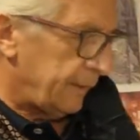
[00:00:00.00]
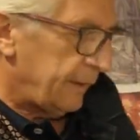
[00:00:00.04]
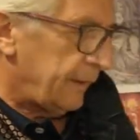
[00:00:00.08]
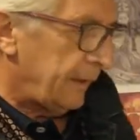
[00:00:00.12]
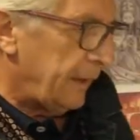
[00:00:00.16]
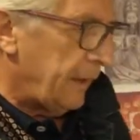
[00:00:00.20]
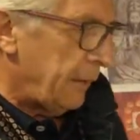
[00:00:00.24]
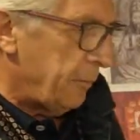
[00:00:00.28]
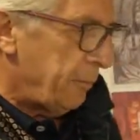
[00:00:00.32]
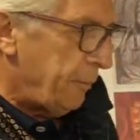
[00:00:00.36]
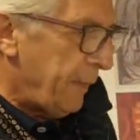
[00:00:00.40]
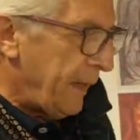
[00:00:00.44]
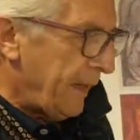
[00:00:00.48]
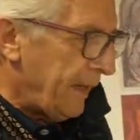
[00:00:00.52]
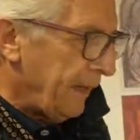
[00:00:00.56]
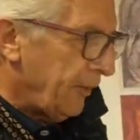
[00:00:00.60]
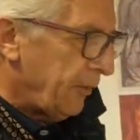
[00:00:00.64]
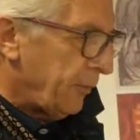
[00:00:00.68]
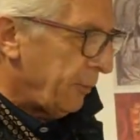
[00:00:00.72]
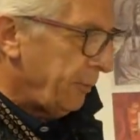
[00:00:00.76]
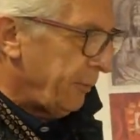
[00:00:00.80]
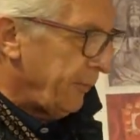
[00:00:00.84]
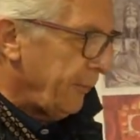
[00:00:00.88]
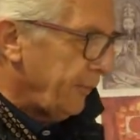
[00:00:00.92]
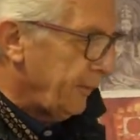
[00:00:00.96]

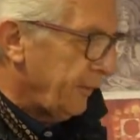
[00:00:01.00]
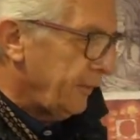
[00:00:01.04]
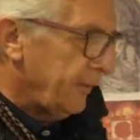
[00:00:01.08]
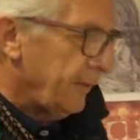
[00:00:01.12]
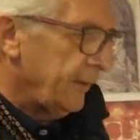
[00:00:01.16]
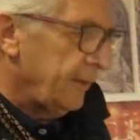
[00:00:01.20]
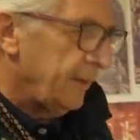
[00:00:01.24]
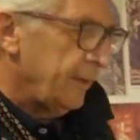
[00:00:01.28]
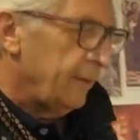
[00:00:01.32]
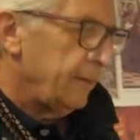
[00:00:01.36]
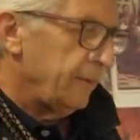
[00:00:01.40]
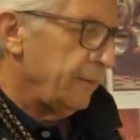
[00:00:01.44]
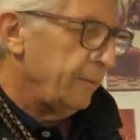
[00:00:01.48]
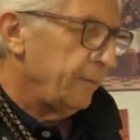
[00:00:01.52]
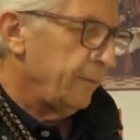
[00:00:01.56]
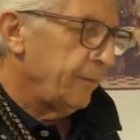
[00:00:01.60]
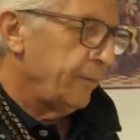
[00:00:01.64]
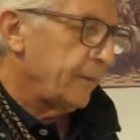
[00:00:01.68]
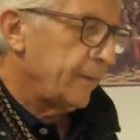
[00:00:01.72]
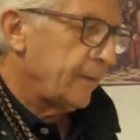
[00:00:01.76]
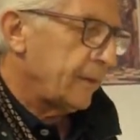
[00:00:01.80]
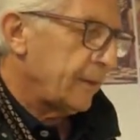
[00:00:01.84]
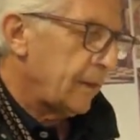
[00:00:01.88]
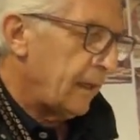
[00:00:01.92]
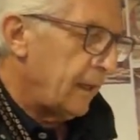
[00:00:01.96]
Gebetsbücher
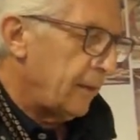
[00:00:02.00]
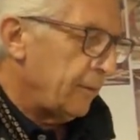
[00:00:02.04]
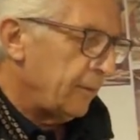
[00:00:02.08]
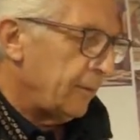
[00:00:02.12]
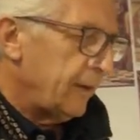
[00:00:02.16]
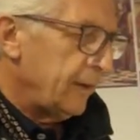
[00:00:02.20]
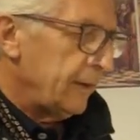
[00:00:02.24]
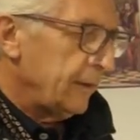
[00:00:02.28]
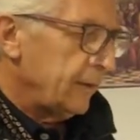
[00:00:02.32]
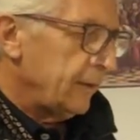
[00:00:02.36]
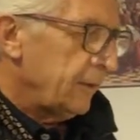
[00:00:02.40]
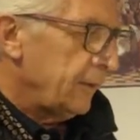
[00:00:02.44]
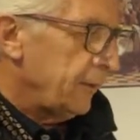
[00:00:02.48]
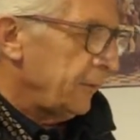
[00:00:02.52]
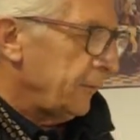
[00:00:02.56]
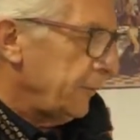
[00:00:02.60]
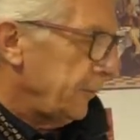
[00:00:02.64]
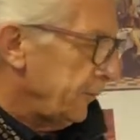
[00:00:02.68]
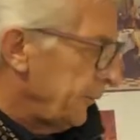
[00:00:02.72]
da kann man, da